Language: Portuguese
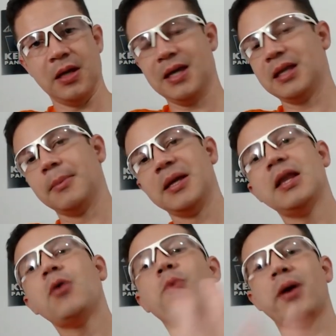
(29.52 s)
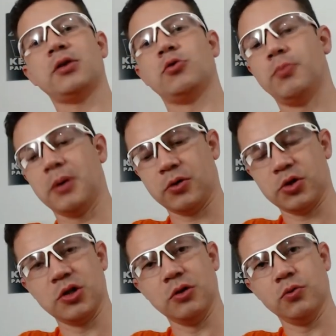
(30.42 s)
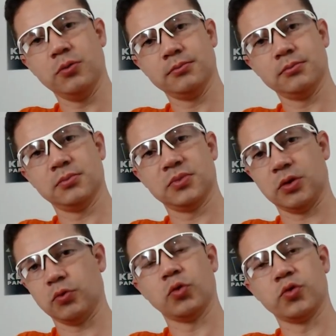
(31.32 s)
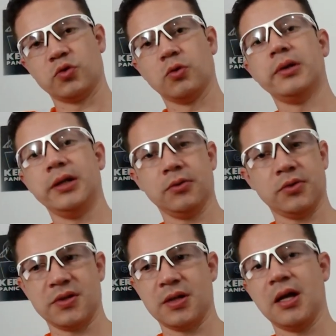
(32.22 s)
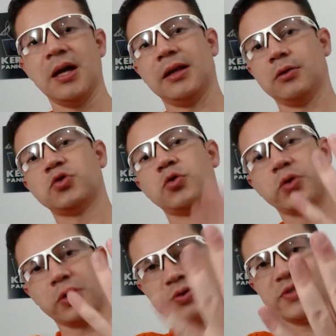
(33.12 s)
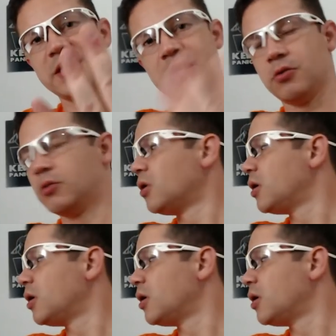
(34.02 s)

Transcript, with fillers: e que também não é do pacote GNU, são todos do Linux. Então são um total de 5.